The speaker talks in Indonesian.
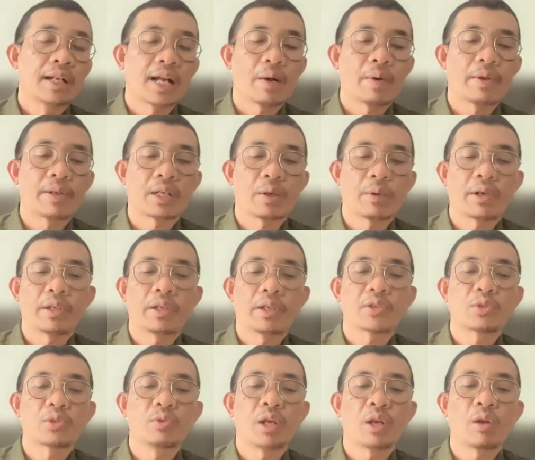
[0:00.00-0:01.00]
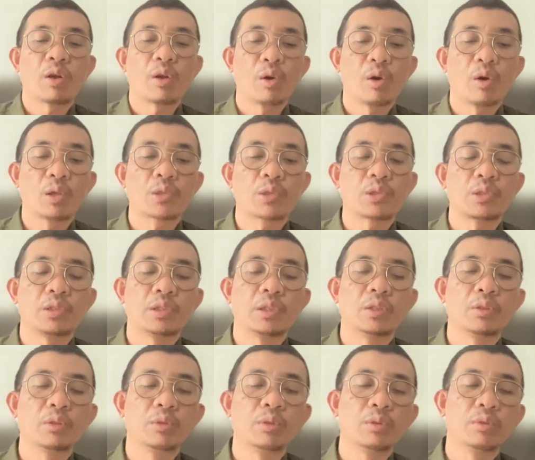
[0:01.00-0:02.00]
kawan-kawan yang sudah lolos
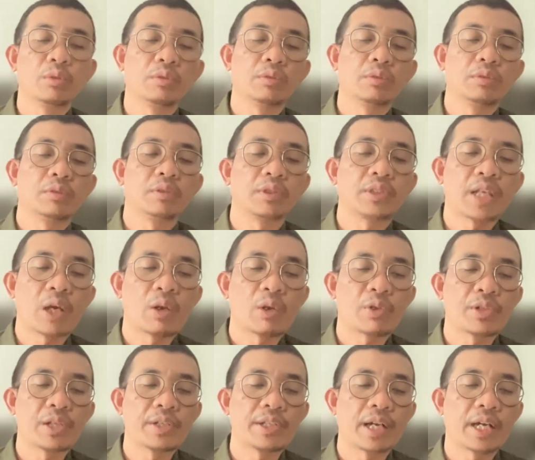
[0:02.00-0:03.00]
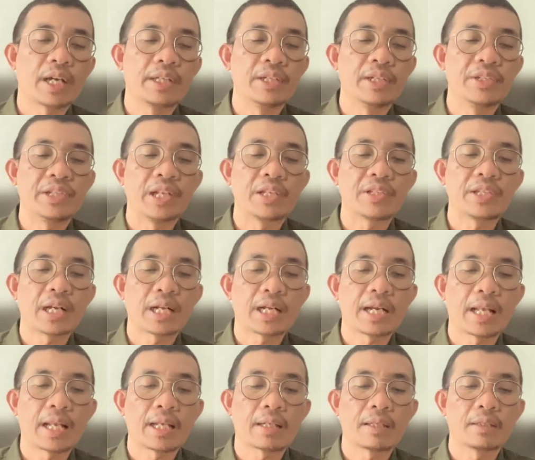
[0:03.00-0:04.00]
itu seharusnya jangan
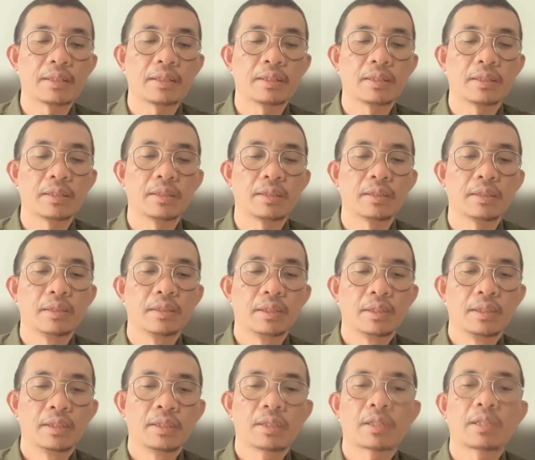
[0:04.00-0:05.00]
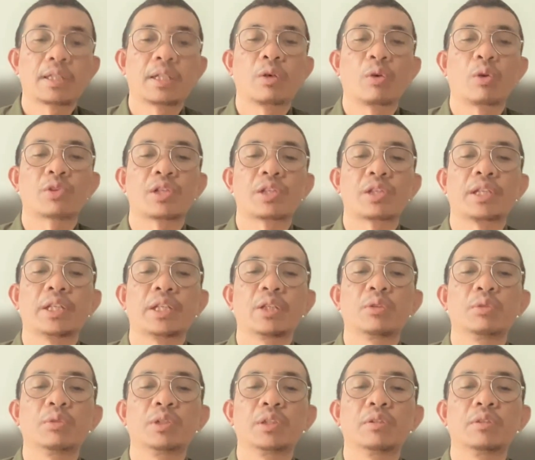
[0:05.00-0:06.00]
disia-siakan eh, kelolosannya
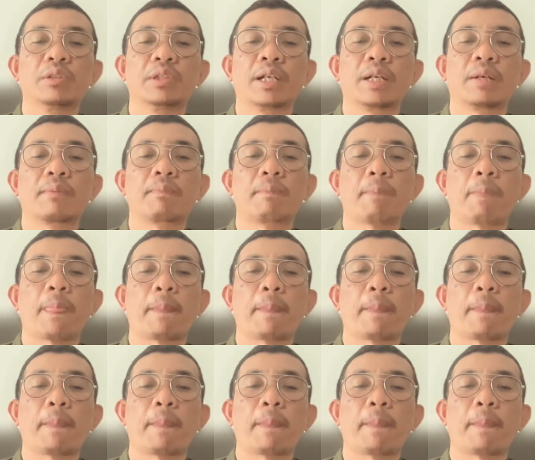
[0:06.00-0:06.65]
itu gitu ya.